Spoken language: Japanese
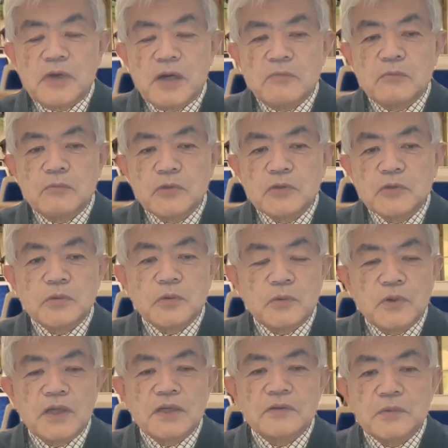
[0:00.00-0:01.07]
まあ、元の、
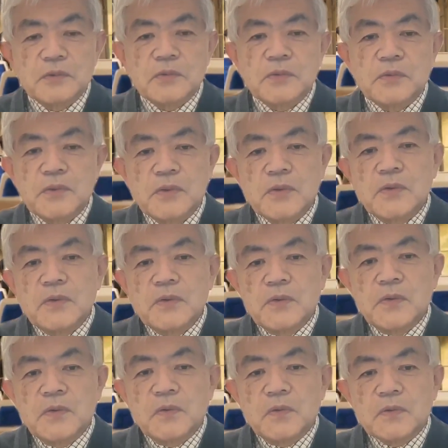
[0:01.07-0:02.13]
あのー
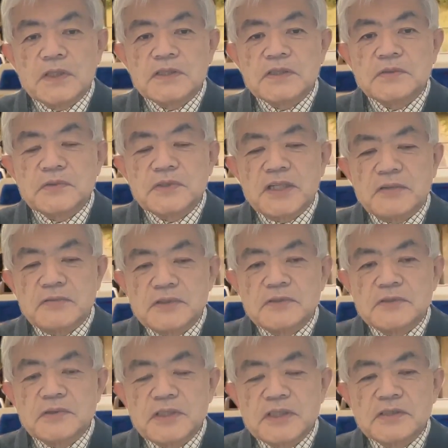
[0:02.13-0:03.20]
鉄道時代、普
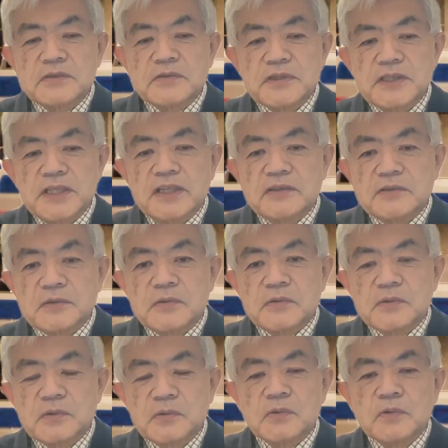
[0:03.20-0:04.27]
通の鉄道時代の
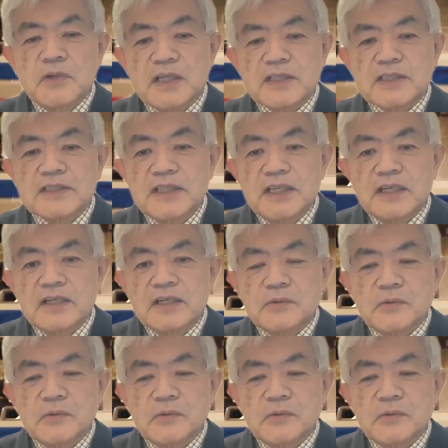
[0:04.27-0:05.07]
ところからですね、